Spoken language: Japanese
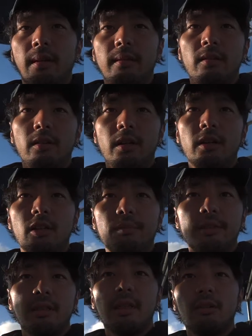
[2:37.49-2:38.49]
早速
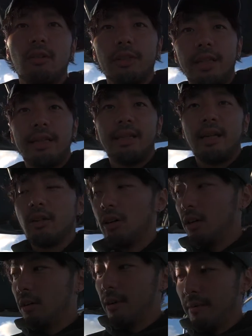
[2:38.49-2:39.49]
ルームツアーの方していきたいと
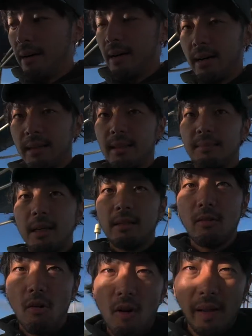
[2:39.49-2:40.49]
思いますま
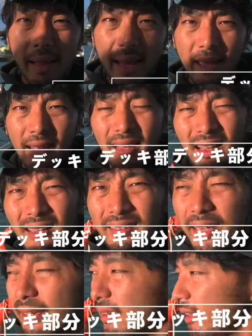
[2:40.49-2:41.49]
ずここがね
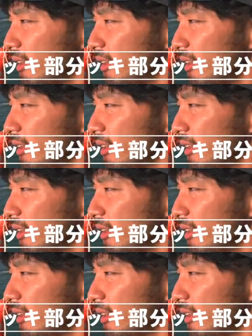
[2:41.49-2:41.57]
デッ